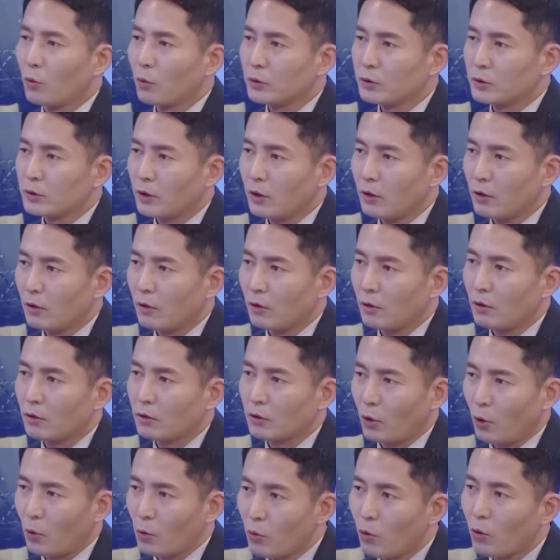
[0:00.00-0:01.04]

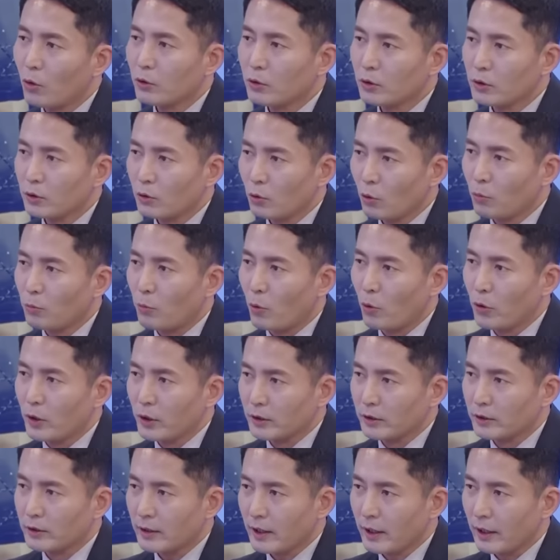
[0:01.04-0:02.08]
경호처 경호원들로
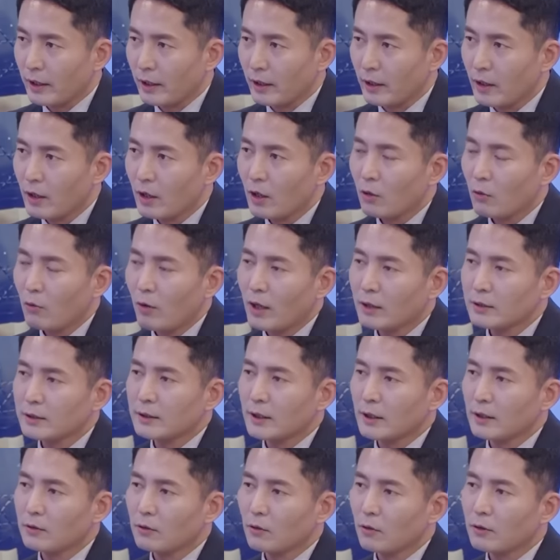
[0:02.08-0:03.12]
보이는데 예.
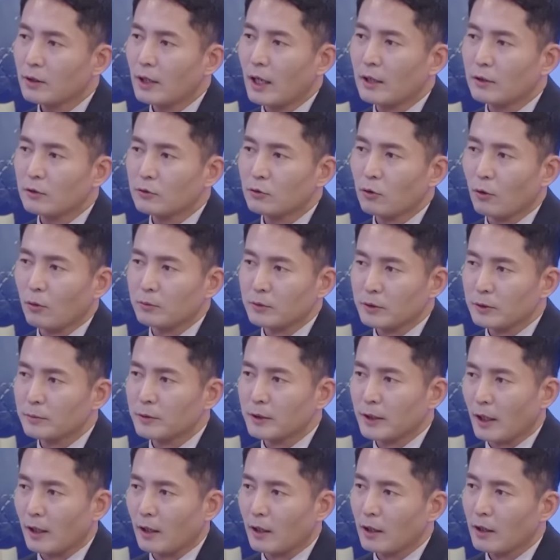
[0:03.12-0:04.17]
확실한 건 알 수
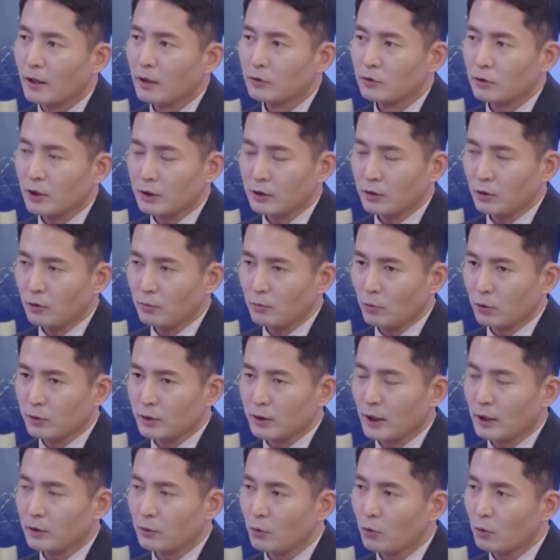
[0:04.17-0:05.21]
없습니다. 어. 최지영
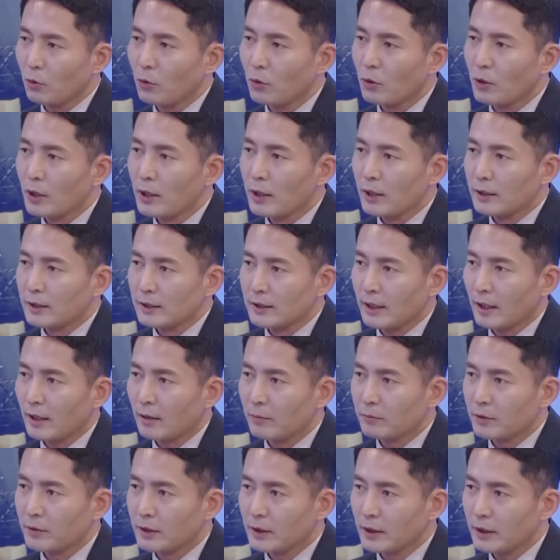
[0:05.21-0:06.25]
목사도 이
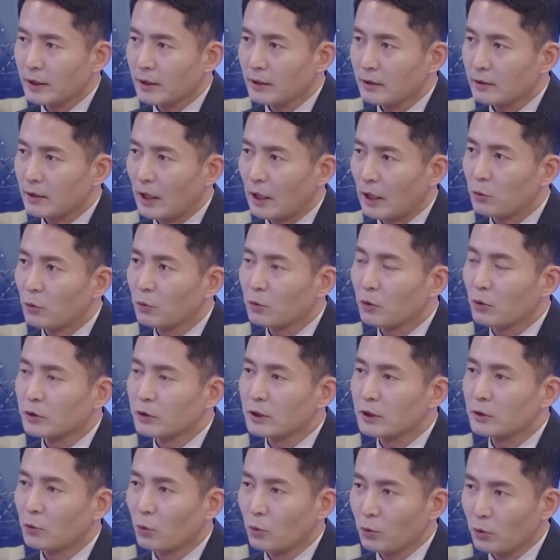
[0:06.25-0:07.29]
사람들이
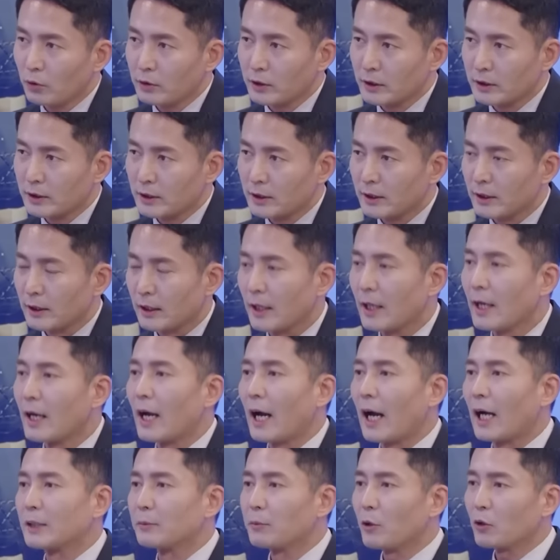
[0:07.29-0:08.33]
대통령실 소속인지
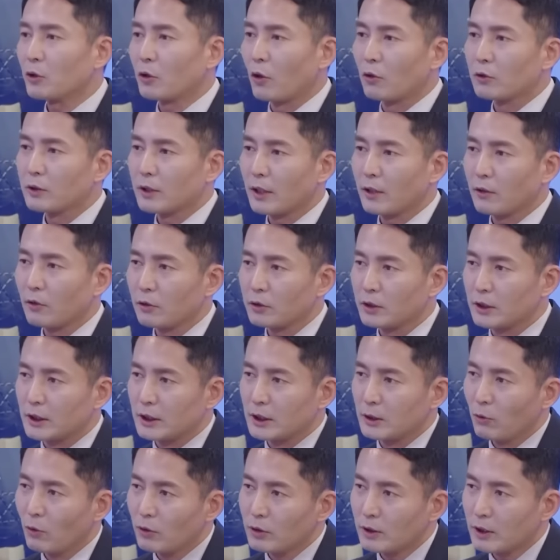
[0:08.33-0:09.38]
예. 아니면 경찰에서
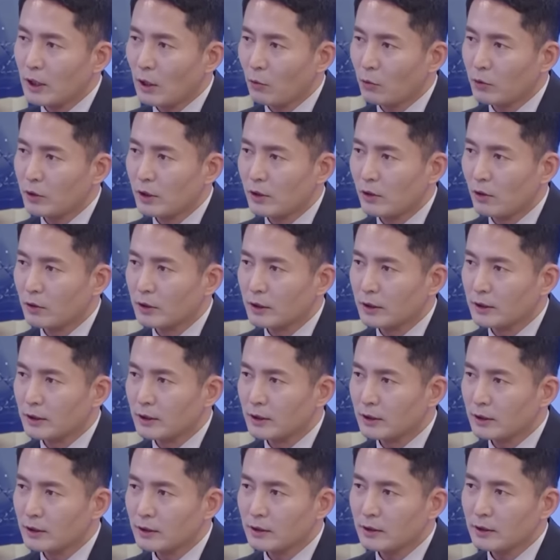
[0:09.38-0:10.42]
지원을 나온
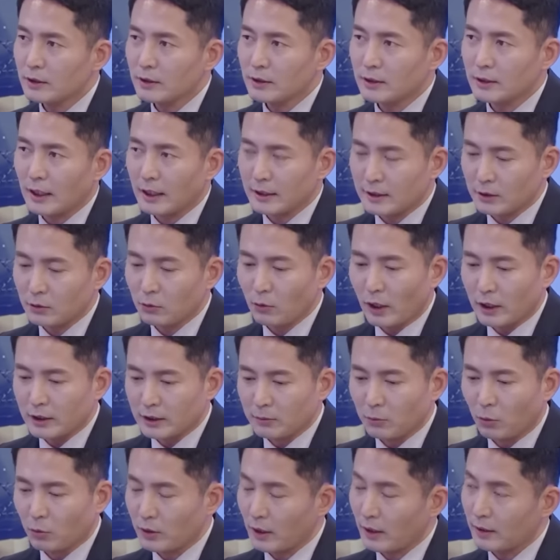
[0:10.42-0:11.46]
인력인지는 음. 자신도
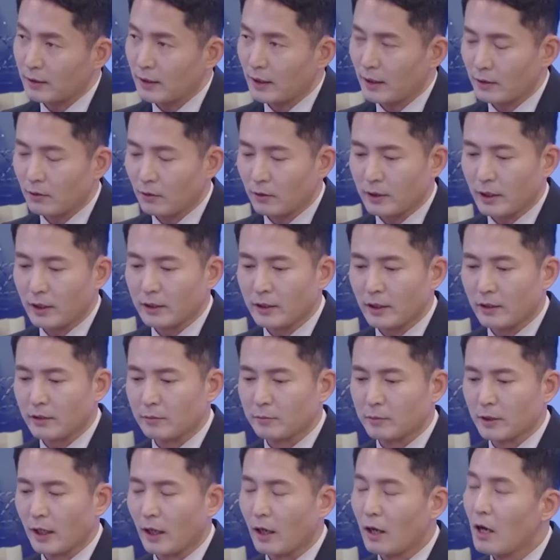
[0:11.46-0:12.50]
알지 못한다 이렇게
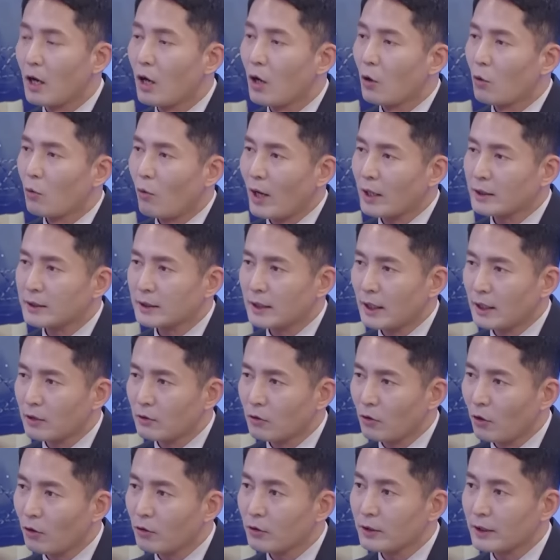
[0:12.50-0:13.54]
얘기했습니다. 예.
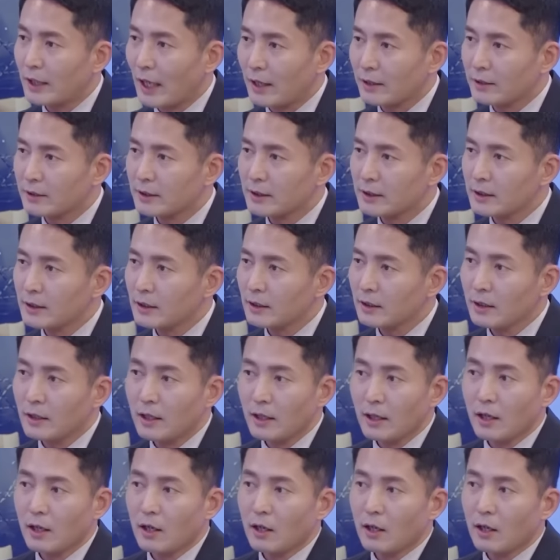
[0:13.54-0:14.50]
확실한 건 당시